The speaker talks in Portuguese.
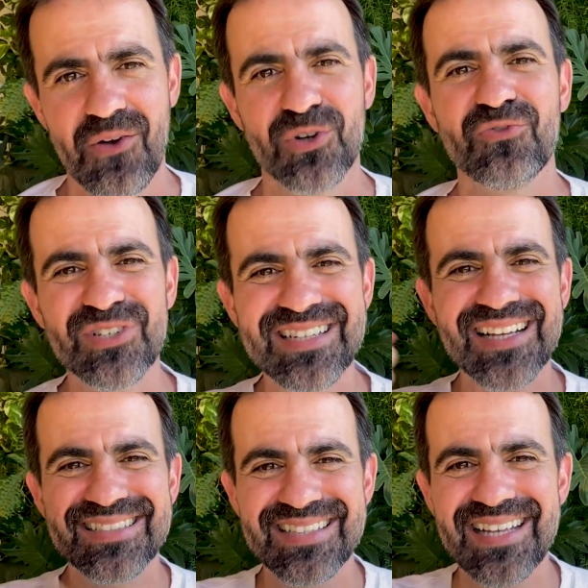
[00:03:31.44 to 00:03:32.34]
Quando você
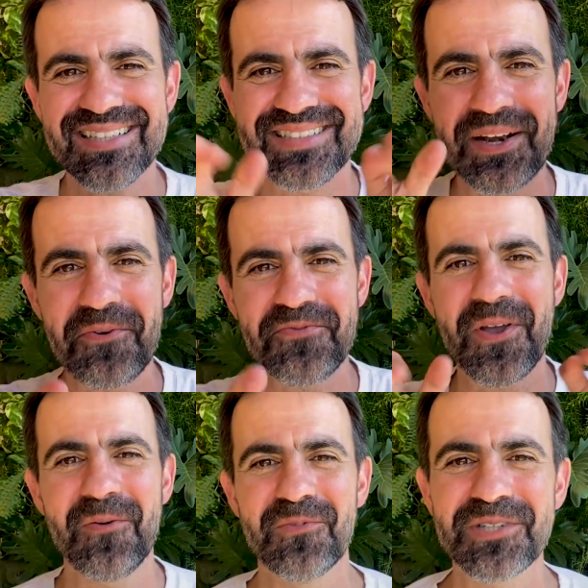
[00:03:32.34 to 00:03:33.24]
aceita que você não
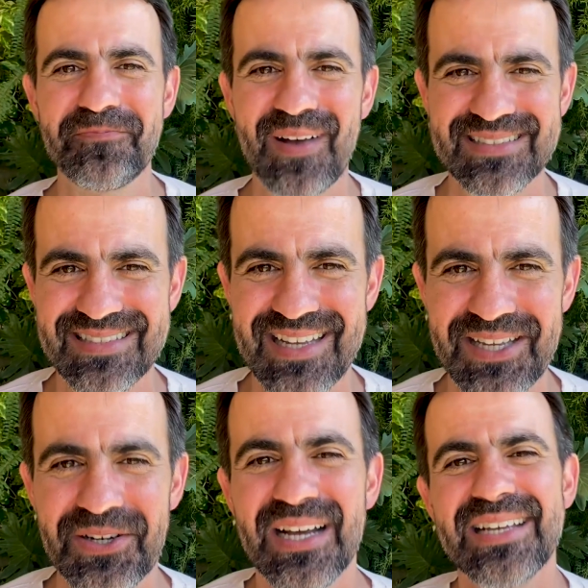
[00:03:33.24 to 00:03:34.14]
vê o mundo a
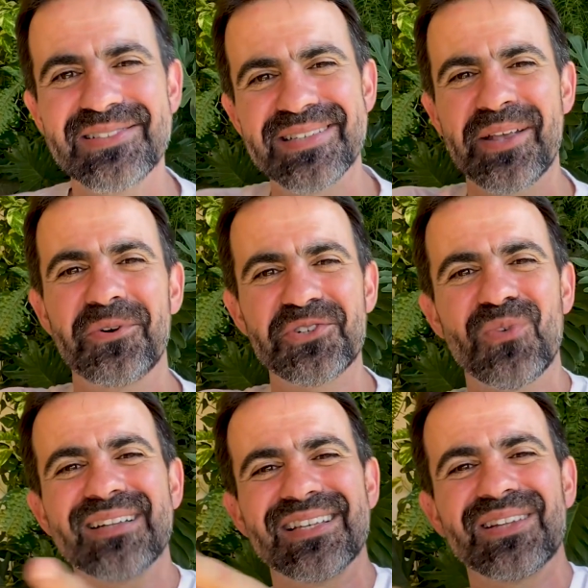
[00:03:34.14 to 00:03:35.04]
passeio e que se você
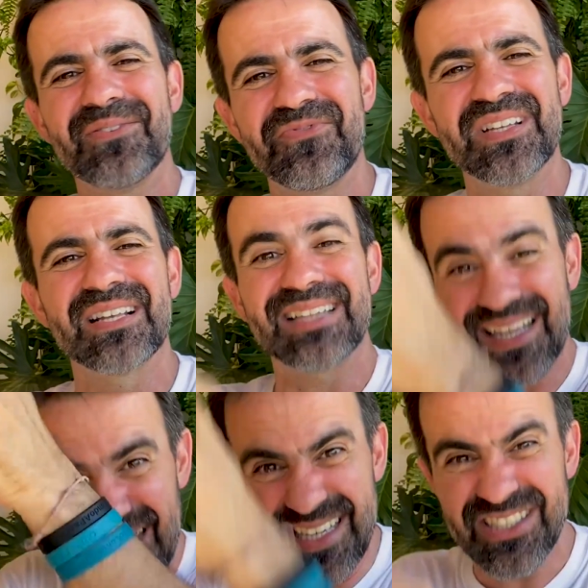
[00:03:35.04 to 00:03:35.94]
continuar tendo a vida
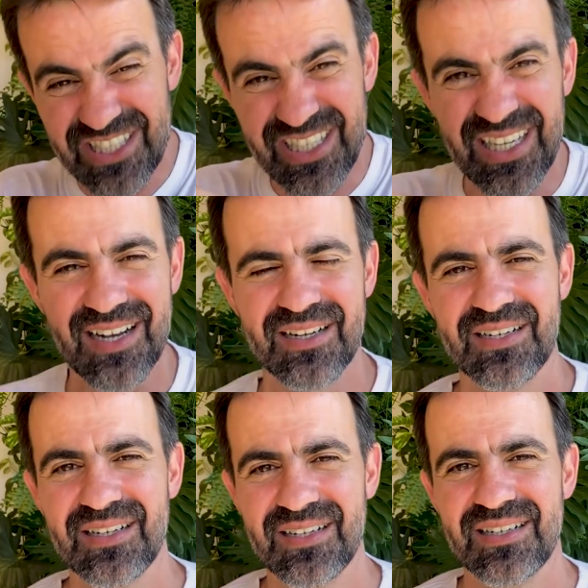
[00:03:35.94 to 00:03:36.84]
daquele dia,
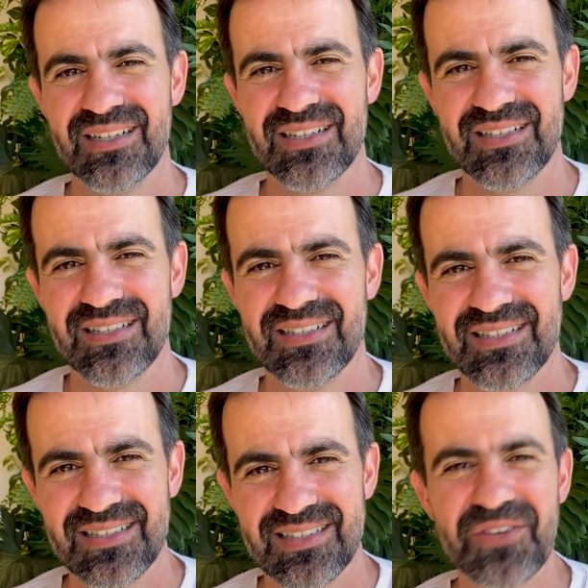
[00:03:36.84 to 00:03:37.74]

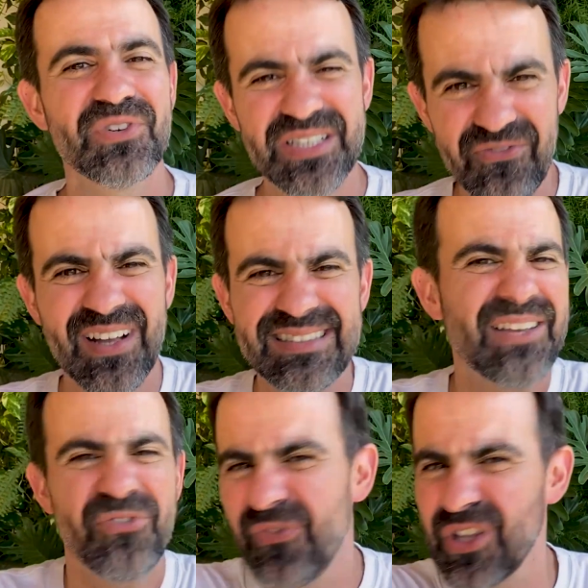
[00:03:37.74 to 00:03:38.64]
que você vai
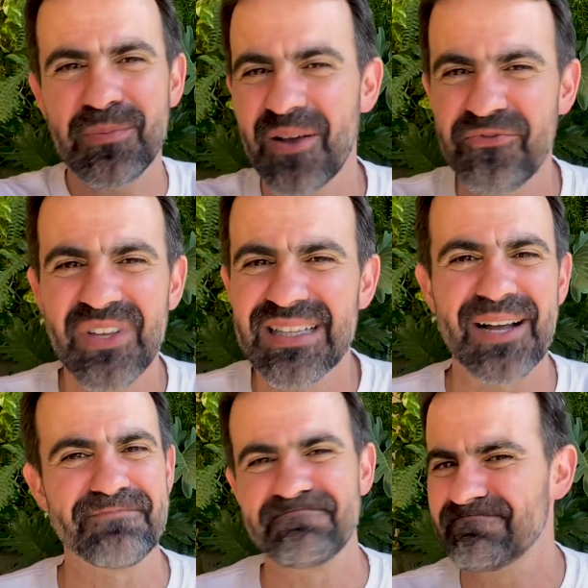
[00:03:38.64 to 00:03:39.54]
ter vivido uma
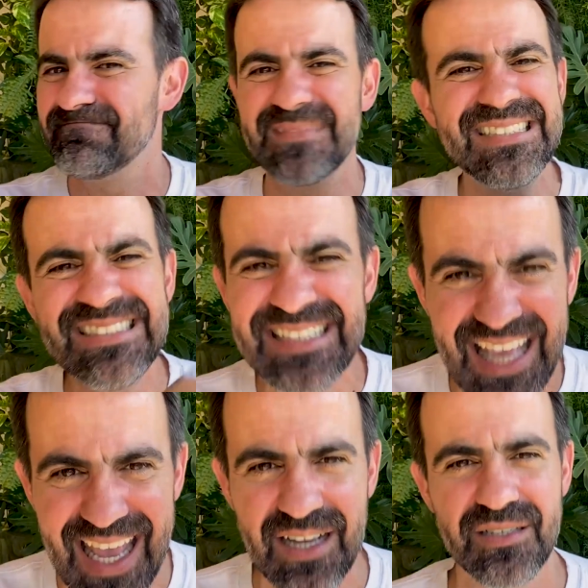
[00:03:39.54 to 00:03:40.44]
vida
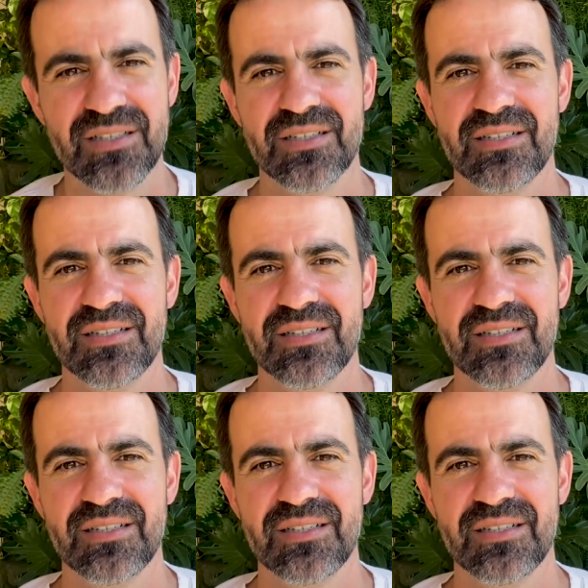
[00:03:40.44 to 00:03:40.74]
nhé,